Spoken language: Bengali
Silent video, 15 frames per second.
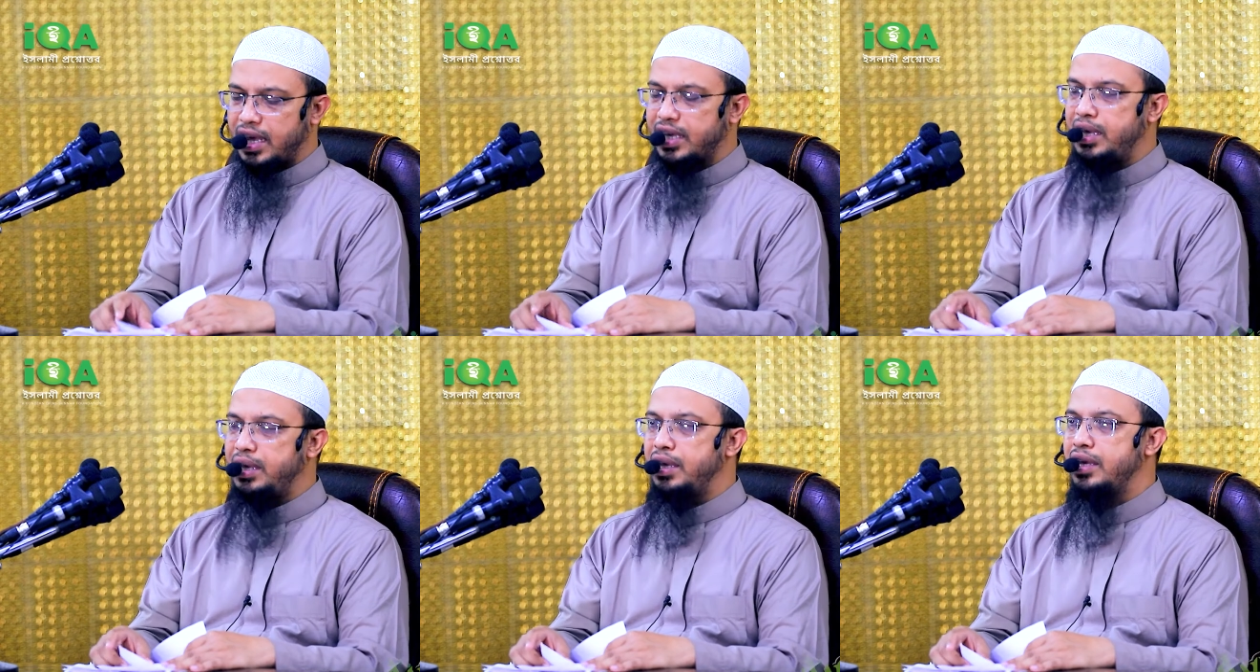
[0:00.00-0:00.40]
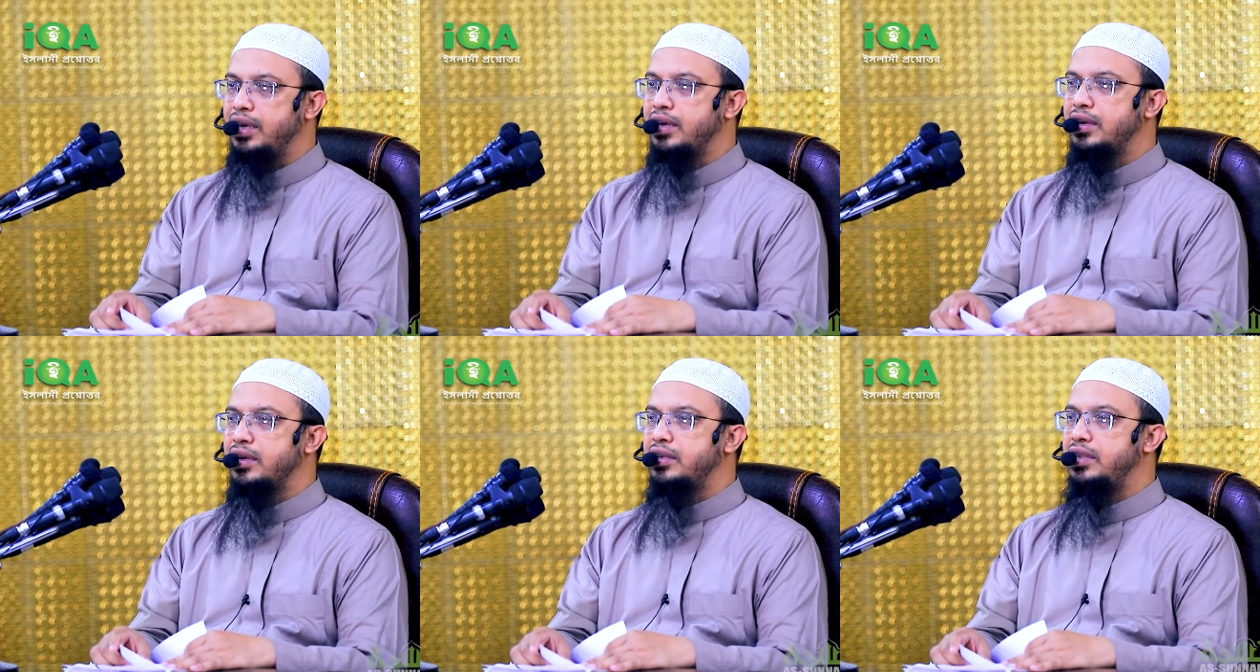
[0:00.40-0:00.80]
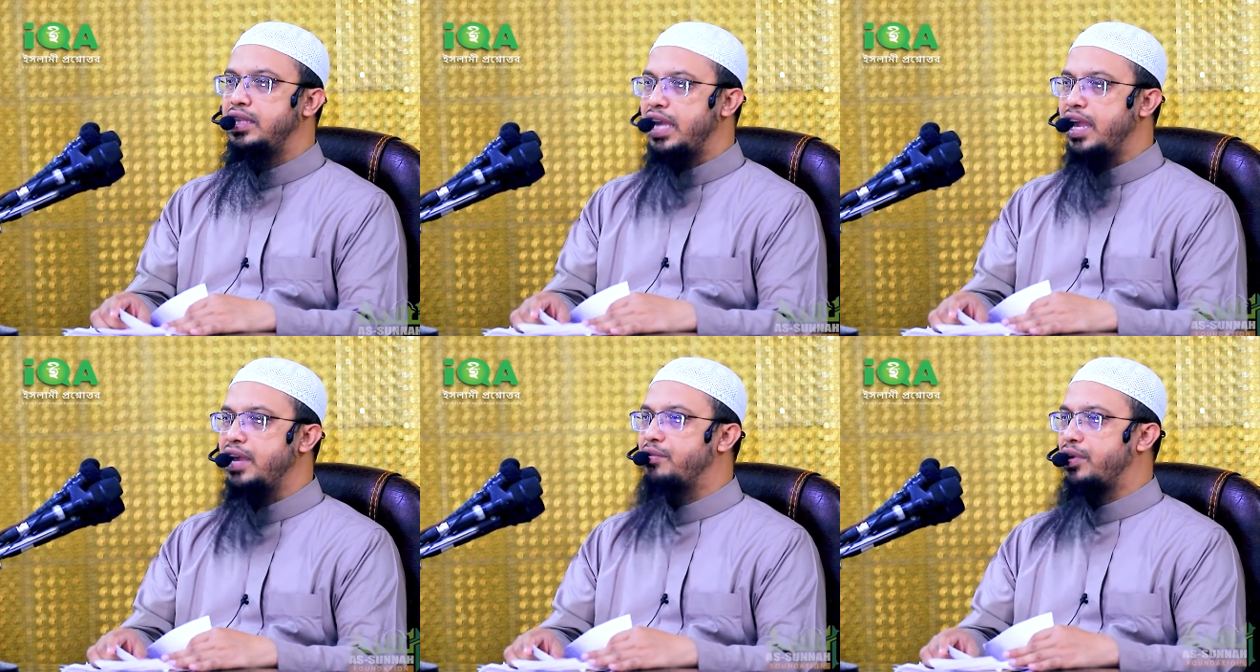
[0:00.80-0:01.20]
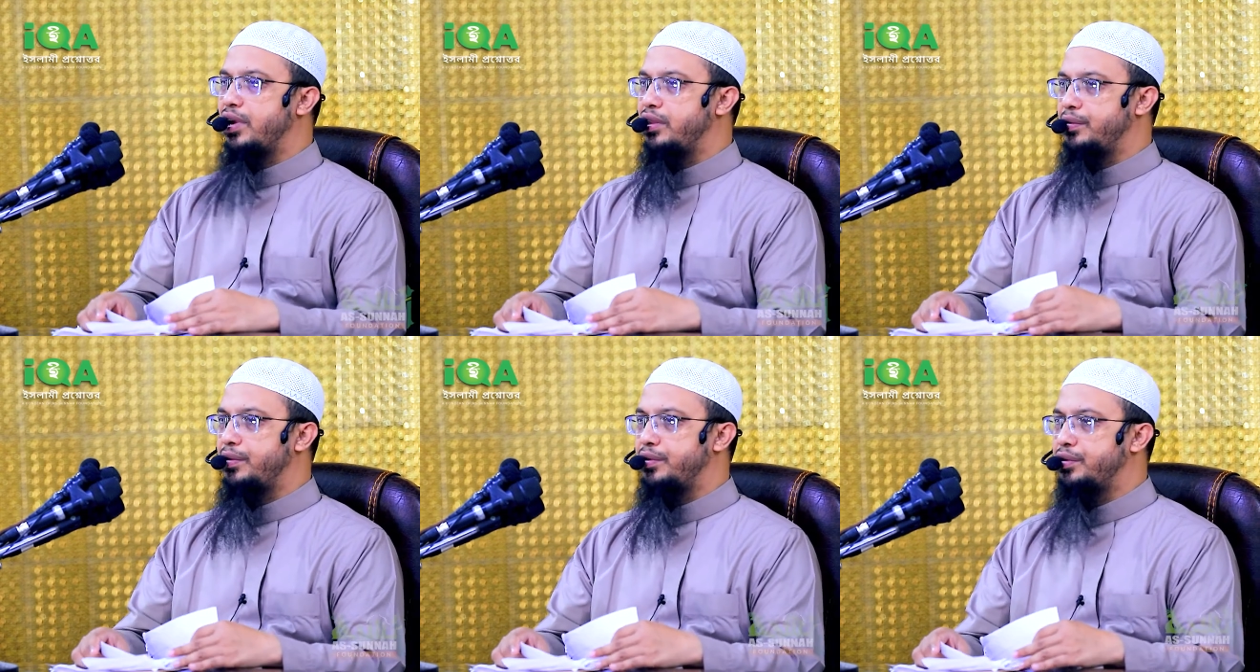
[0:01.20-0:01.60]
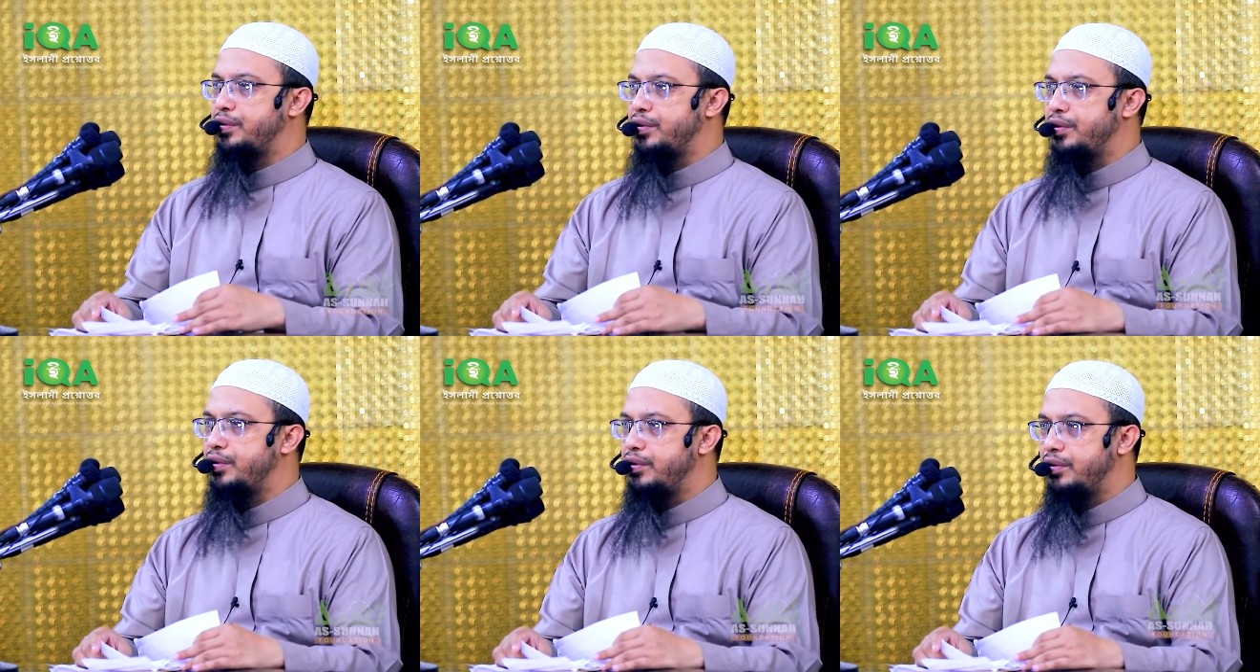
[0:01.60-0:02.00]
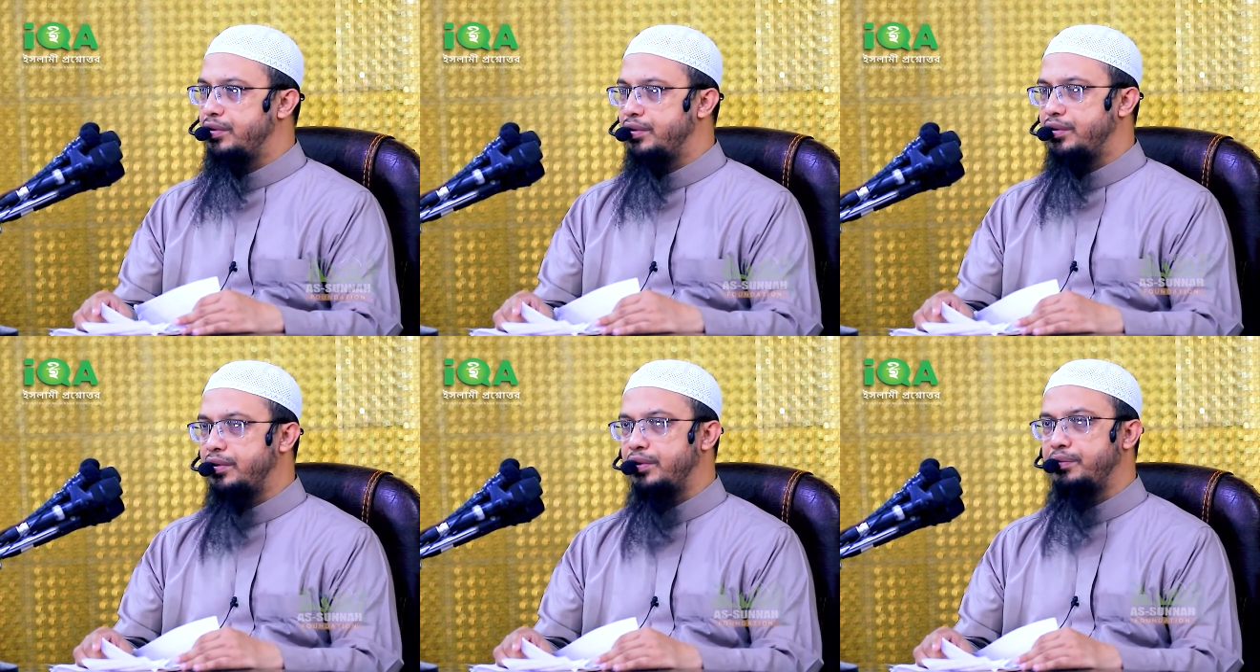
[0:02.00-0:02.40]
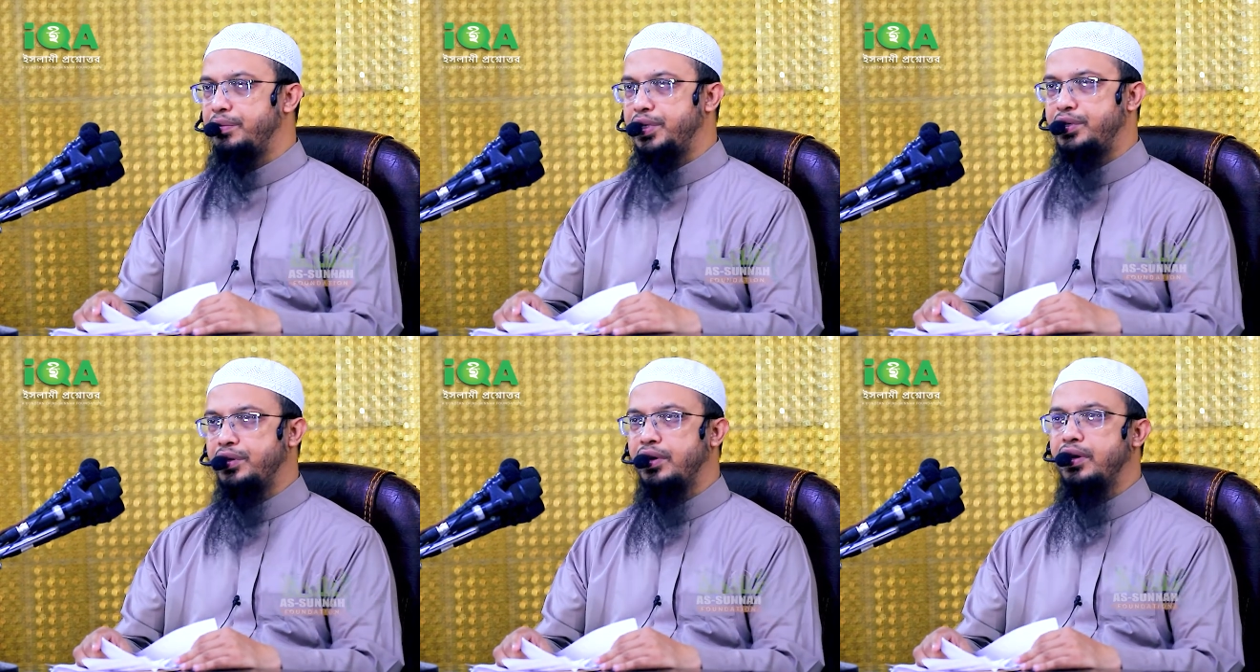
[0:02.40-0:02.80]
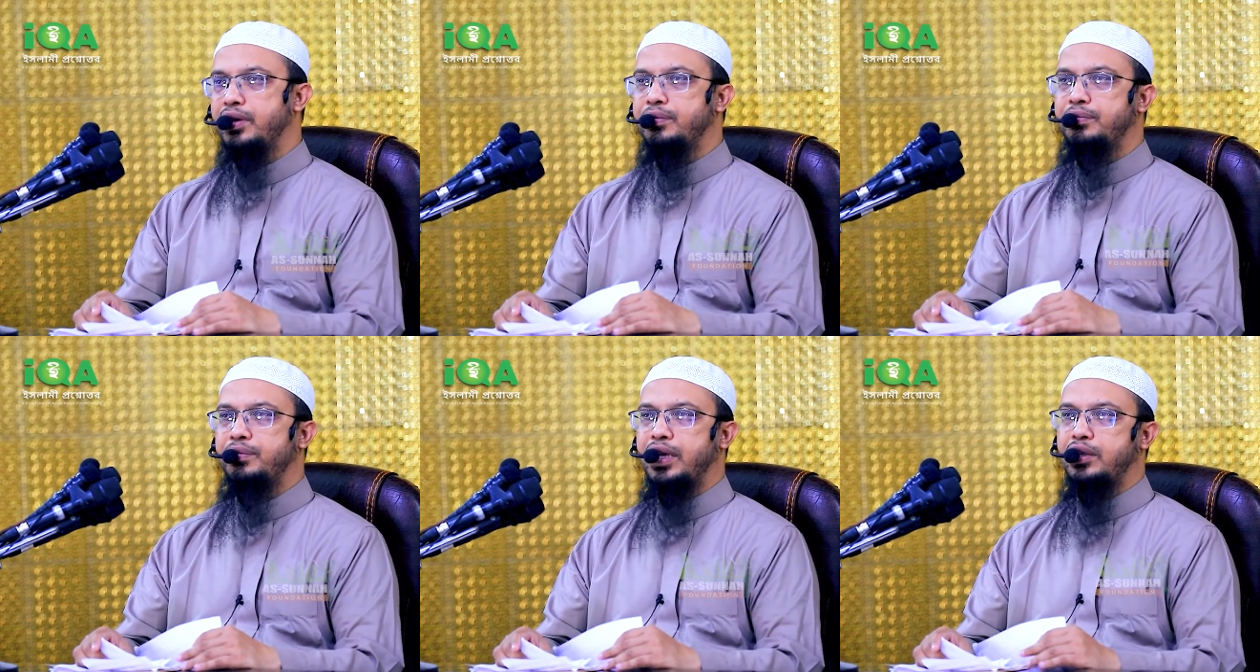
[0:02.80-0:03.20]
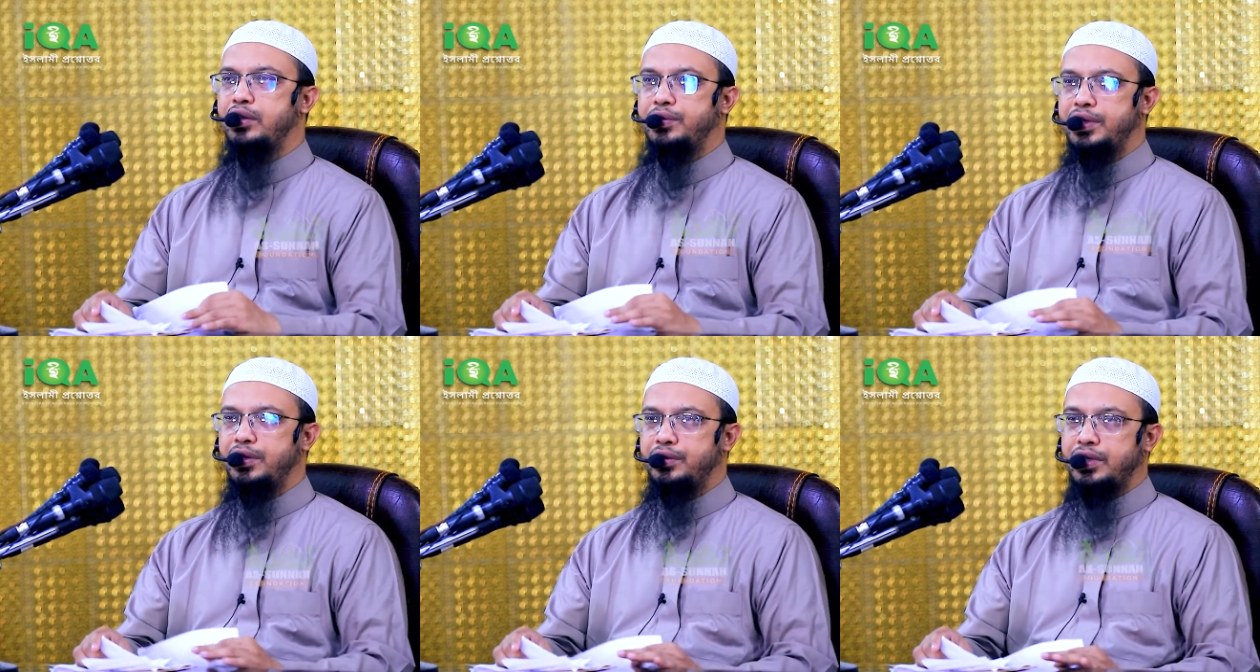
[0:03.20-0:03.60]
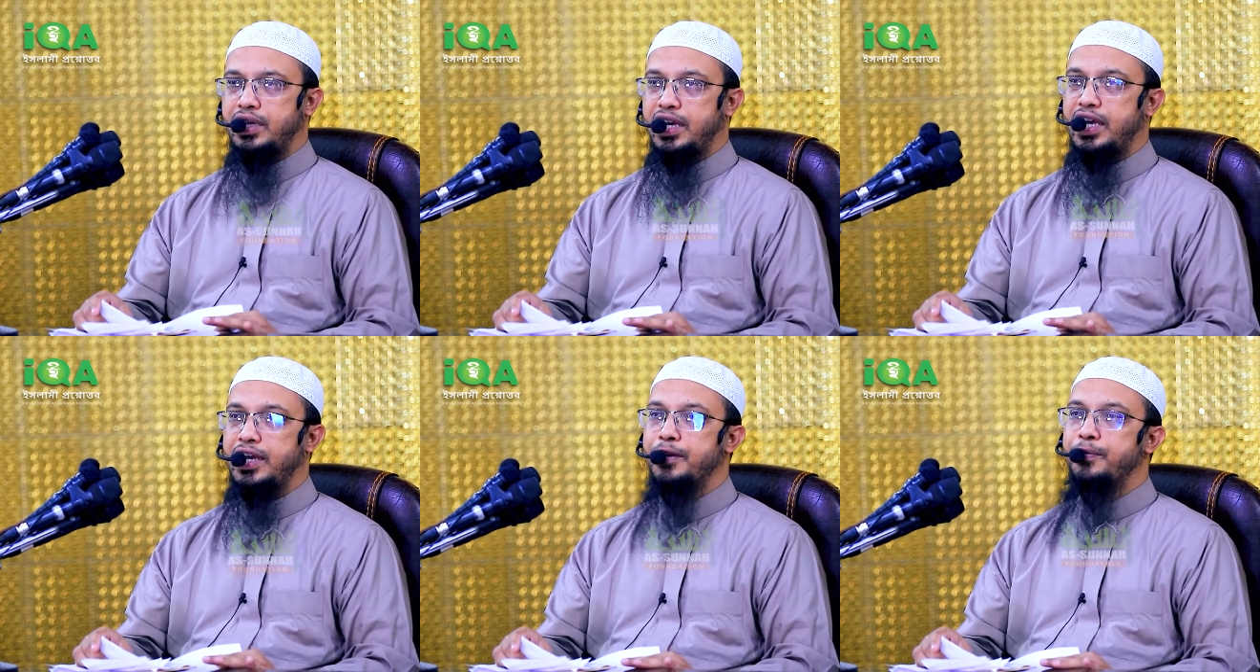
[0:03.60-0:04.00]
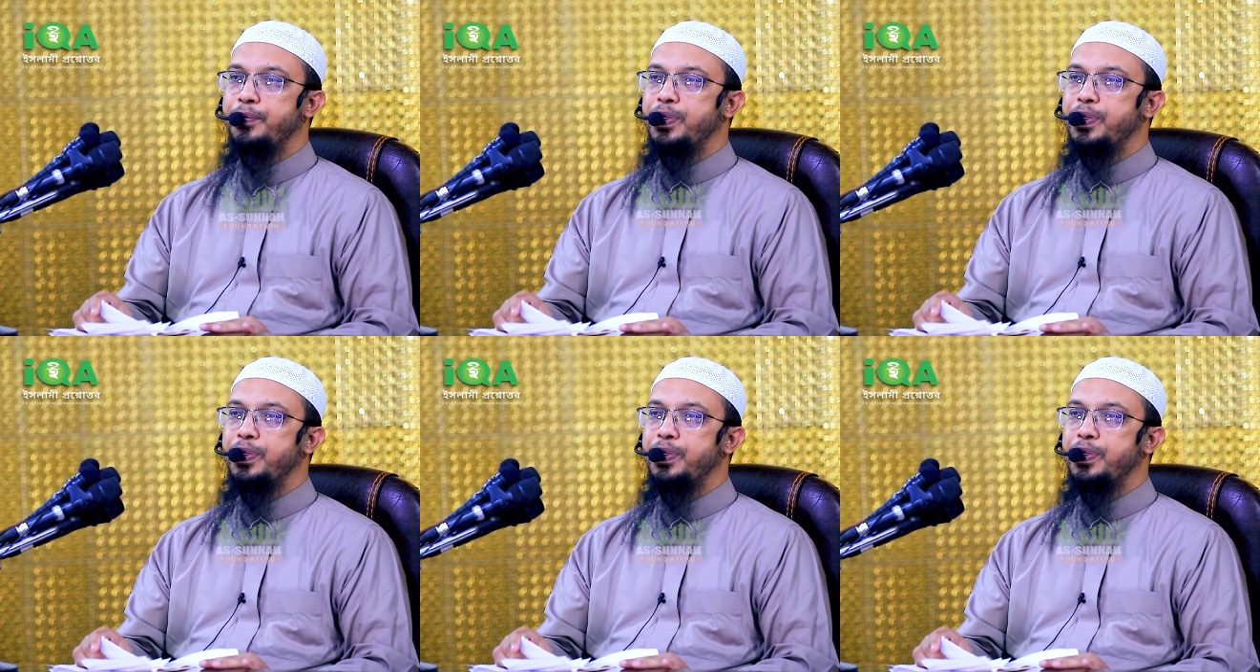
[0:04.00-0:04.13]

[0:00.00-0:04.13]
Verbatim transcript: রাকি দিয়েই করাতে এবং কোনো বিষয় বাধ্যবাধকতা নেই